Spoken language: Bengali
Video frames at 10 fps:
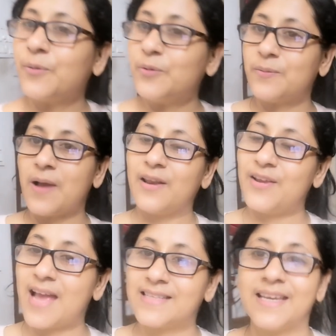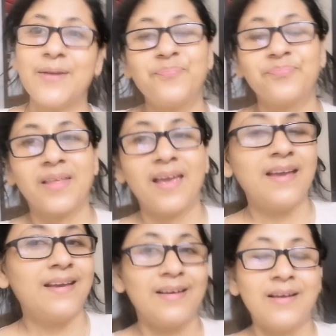মোটামুটি ভালোই আছি
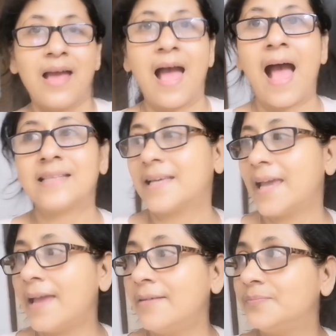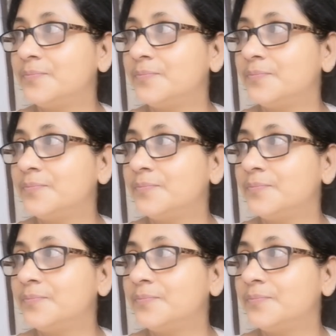আজকে